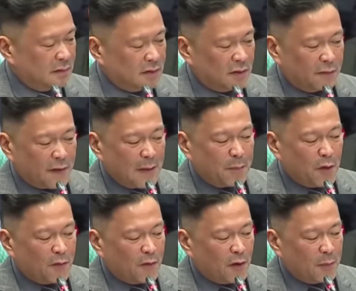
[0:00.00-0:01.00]
So
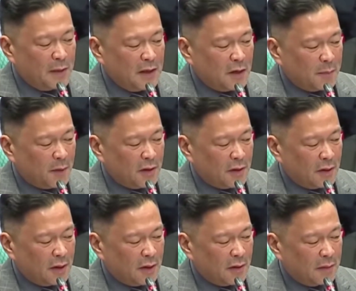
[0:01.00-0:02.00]
5.4 billion po yung
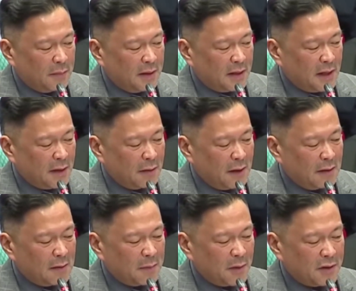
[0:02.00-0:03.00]
ano, Mindanao
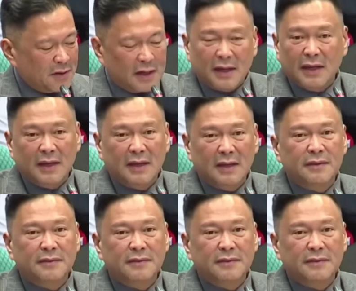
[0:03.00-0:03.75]
Railway Project. Okay.